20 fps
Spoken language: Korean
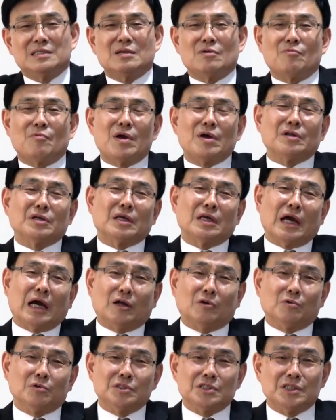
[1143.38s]
이제 왜 이렇게
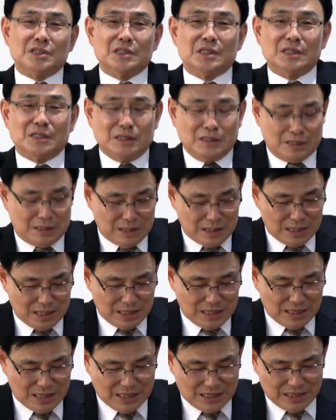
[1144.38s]
안 오지?
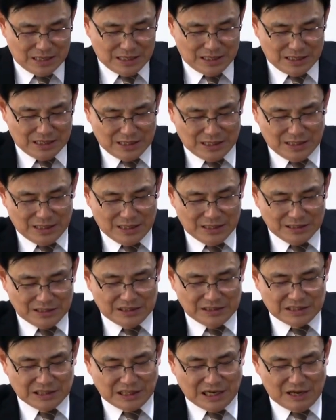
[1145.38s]
예,
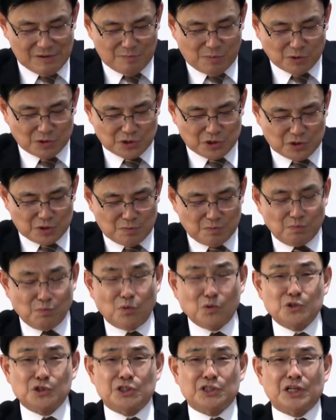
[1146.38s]
시스라의 모,
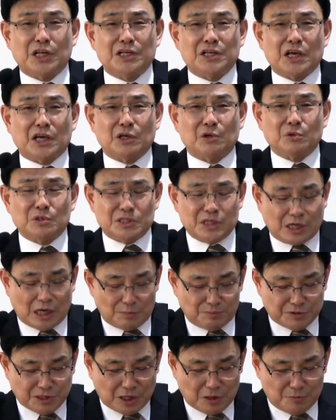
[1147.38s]
모친의 얘기로 이제
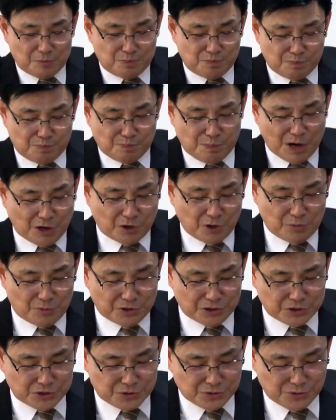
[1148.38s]
갑자기
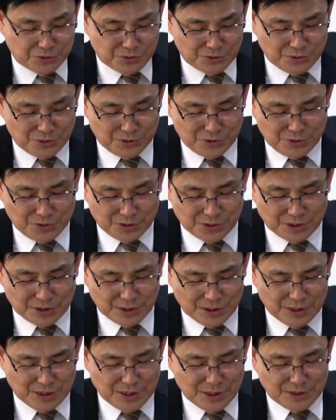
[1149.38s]
바뀌어버리죠. 예,
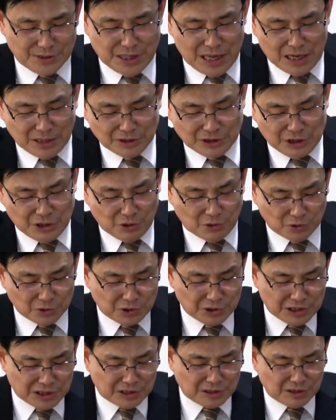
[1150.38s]
내 아들이
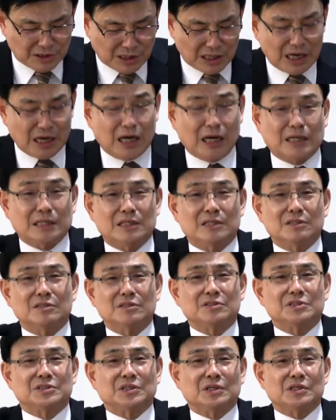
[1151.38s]
어디 있는가 이런
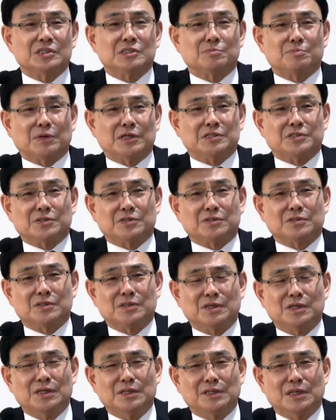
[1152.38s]
뜻이에요. 28절은
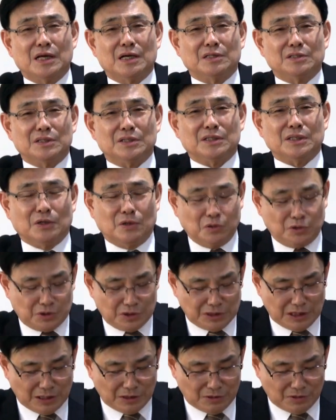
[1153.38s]
내 아들이
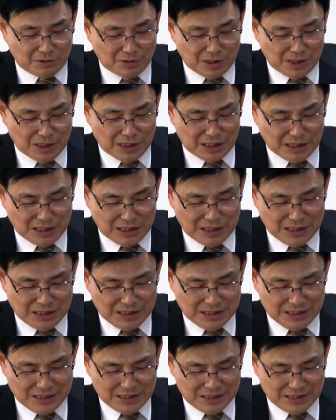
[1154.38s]
어떻게 된 건가?
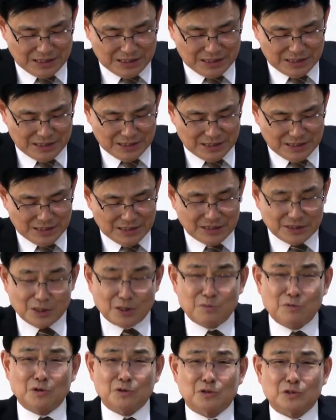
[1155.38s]

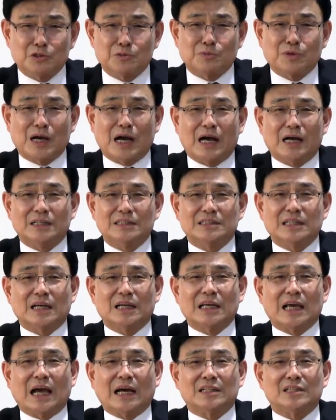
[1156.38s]
여러분 어떻습니까?
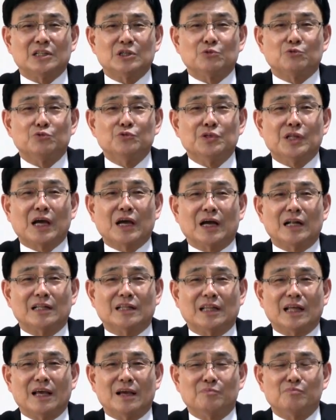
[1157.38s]
자기 아들이 군대 갈
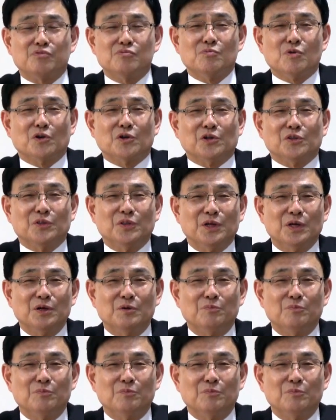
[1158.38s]
때 부모는